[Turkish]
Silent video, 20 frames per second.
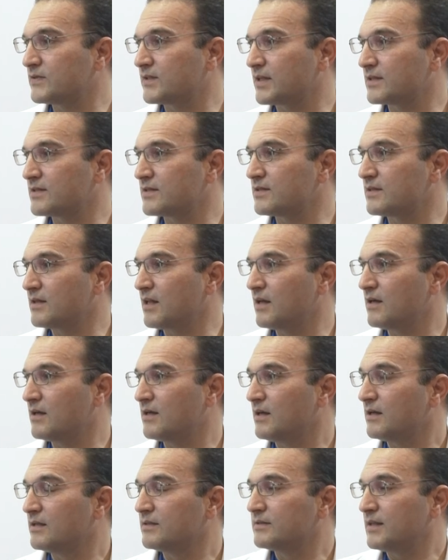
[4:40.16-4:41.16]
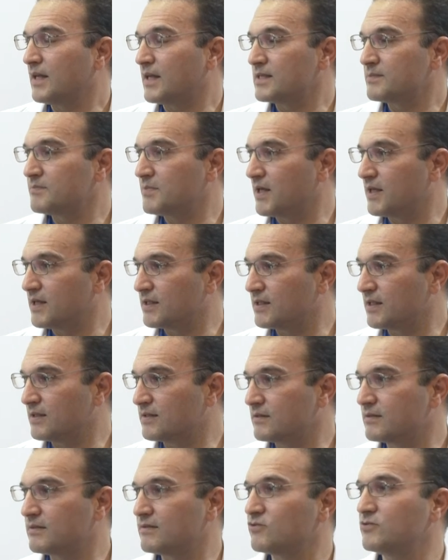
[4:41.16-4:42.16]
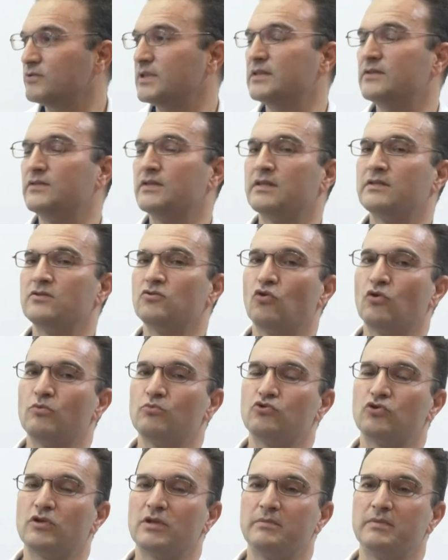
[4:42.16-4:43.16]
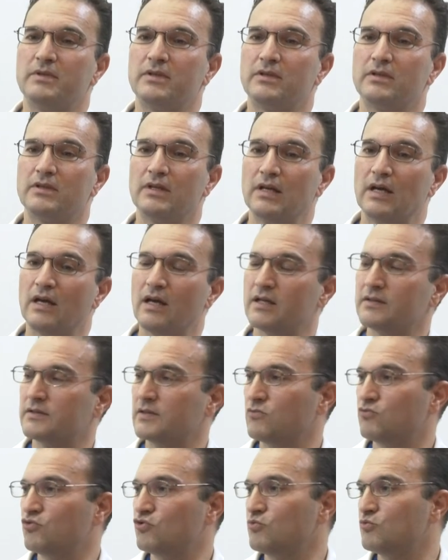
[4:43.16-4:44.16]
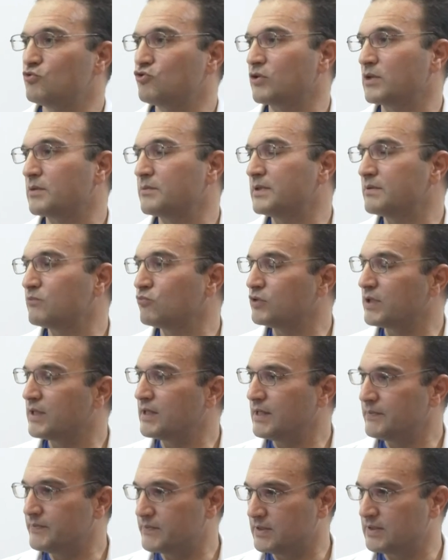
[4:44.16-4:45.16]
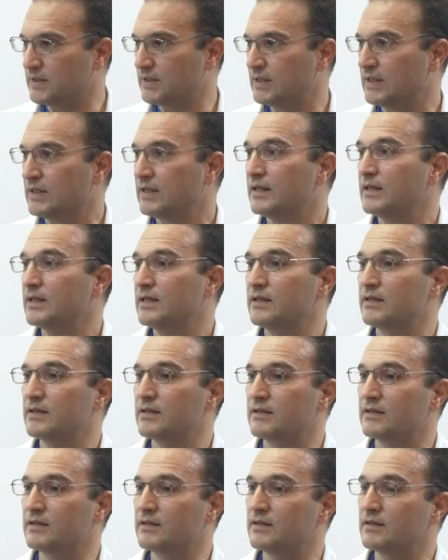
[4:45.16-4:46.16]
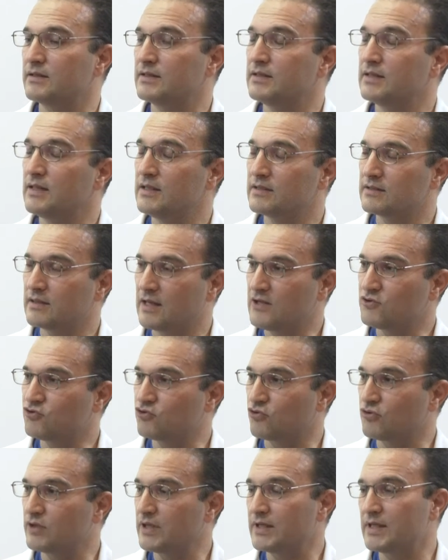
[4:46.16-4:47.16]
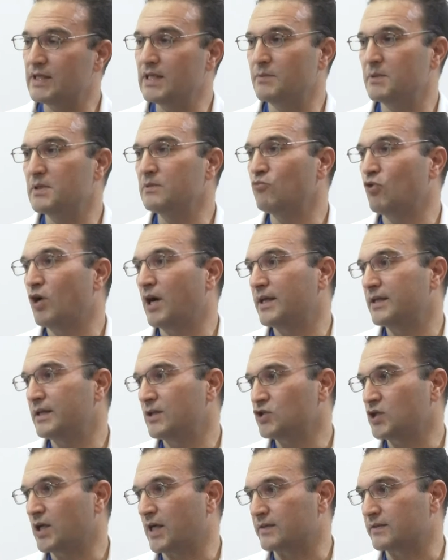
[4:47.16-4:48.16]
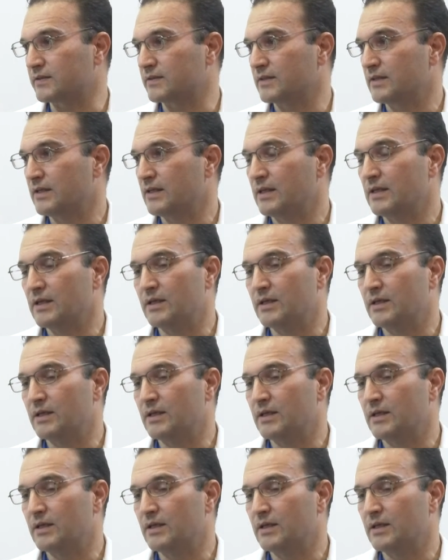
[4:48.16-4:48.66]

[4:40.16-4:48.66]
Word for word: sırasında ters bir hareket neticesinde olmuş olabilir. Hasta düşmüş olabilir. Bunların hepsini e, dinledikten sonra iyi bir muayene şart. Hı hı.